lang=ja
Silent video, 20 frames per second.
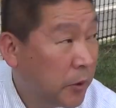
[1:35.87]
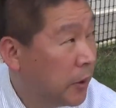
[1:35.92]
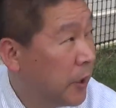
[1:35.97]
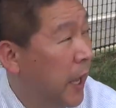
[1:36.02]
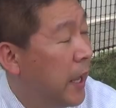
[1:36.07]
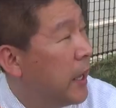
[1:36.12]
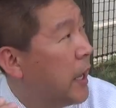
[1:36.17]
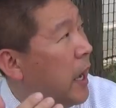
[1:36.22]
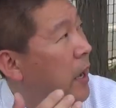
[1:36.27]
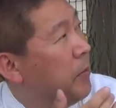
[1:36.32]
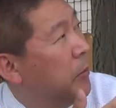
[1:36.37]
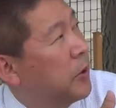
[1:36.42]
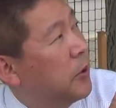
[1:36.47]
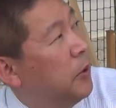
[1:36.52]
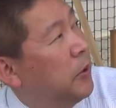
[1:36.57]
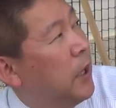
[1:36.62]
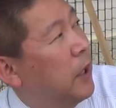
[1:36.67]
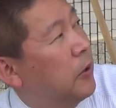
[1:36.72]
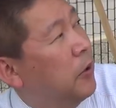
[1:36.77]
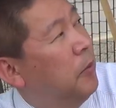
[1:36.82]
前回も
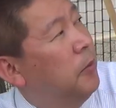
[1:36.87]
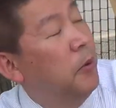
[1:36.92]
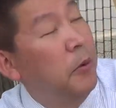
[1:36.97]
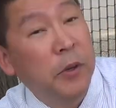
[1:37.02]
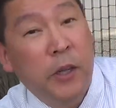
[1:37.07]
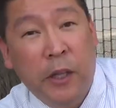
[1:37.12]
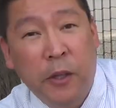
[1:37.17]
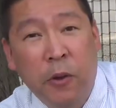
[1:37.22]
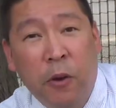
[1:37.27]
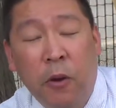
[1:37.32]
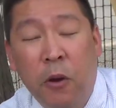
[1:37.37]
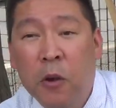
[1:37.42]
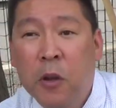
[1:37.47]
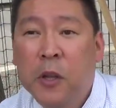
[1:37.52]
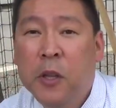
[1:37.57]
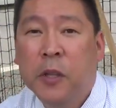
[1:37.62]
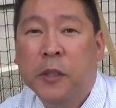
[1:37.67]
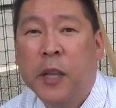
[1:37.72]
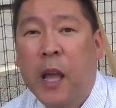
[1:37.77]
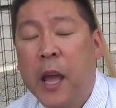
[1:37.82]
そうだと思うけど
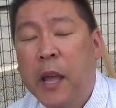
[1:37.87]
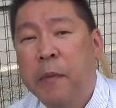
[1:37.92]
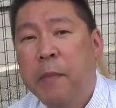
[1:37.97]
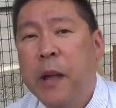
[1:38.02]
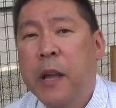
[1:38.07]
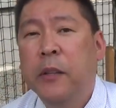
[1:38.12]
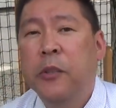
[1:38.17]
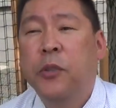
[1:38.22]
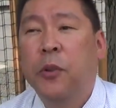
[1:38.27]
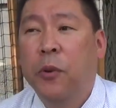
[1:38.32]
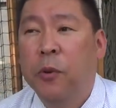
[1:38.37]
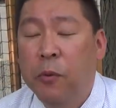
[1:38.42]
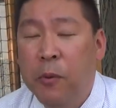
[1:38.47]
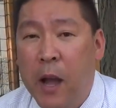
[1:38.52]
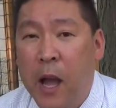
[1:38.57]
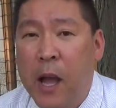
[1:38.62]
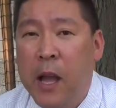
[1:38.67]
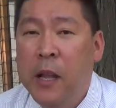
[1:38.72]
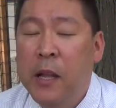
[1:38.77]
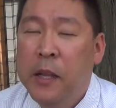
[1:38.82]
裁判長
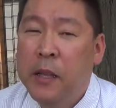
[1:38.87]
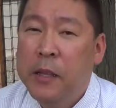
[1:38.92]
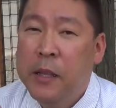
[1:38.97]
は